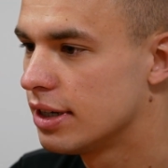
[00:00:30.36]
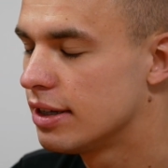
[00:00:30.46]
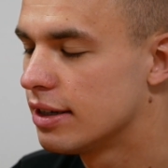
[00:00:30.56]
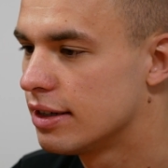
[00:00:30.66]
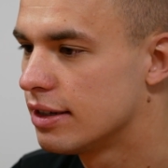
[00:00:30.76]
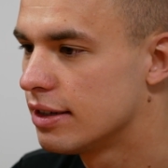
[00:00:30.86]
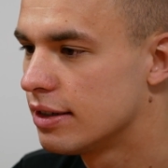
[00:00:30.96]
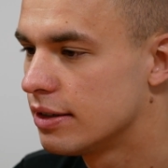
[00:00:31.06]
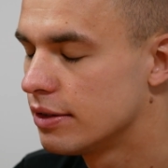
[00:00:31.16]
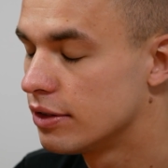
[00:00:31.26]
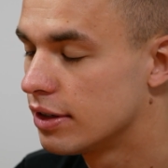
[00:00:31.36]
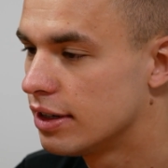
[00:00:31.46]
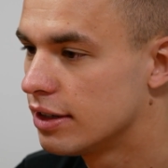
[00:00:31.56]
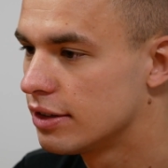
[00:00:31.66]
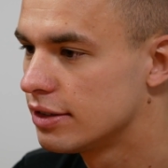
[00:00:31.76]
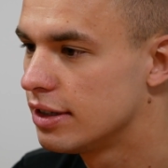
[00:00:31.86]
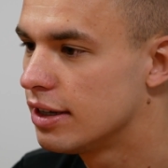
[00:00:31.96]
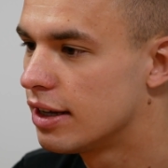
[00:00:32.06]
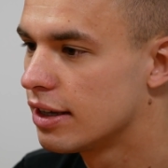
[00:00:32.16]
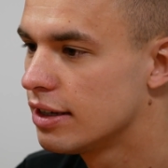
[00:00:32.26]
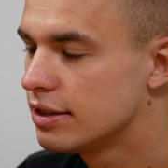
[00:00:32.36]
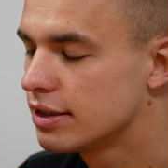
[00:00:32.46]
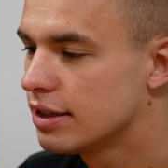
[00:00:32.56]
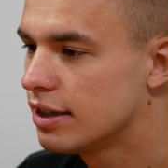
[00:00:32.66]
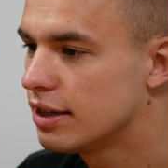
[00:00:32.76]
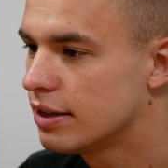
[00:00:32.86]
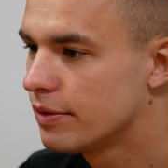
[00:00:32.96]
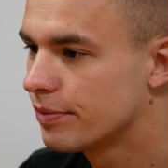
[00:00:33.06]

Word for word: liga do grania to jest liga angielska,